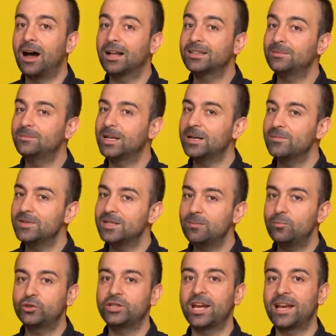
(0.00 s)

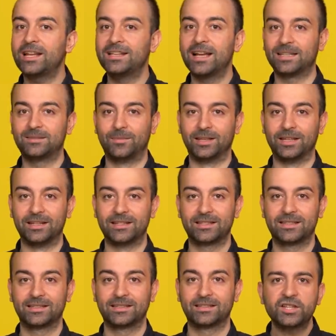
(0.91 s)
Adımlarımızı bu şekilde
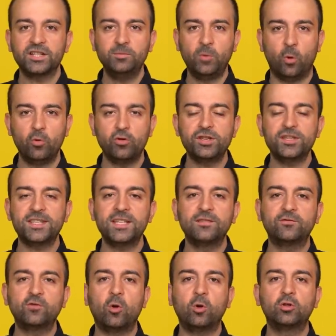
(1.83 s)
atmalıyız. Şimdi 10.
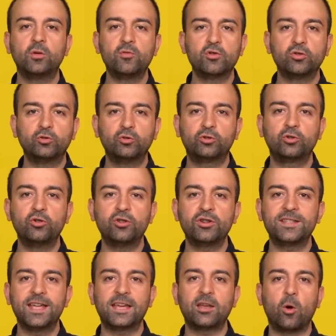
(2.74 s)
sınıfta olduğumuzu
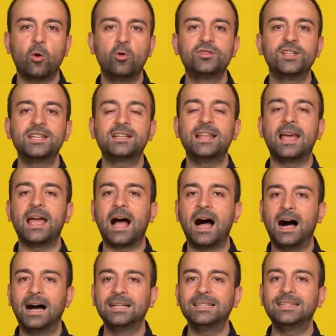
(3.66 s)
düşünürsek öncelikle
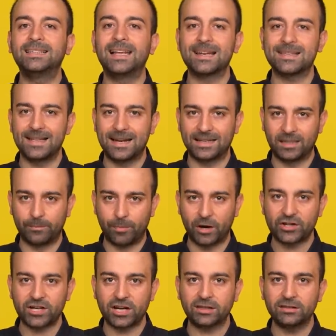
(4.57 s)
hangi derslerde
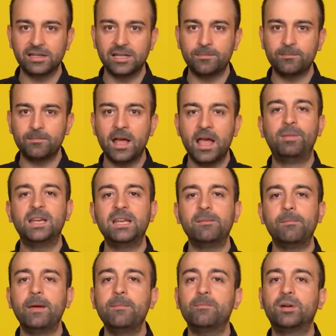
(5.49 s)
başarılıyım,
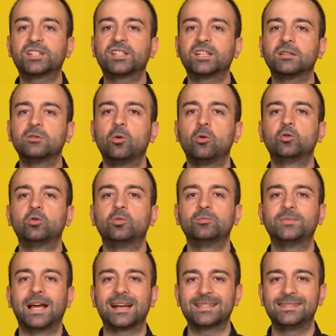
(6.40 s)
benim en başarılı
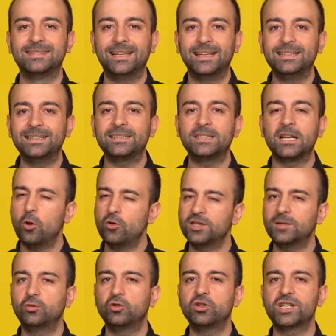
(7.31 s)
olduğum ders nedir?
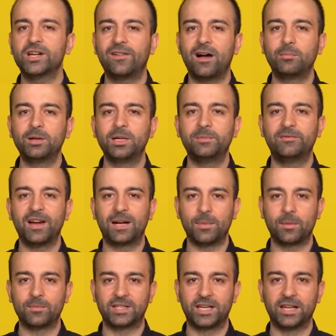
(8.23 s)
Önce bunun cevabını bir
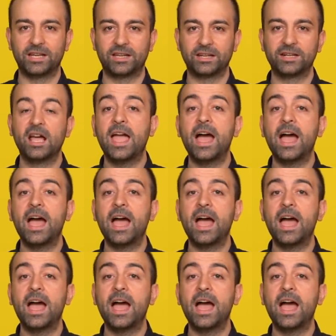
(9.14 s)
vermemiz gerekir.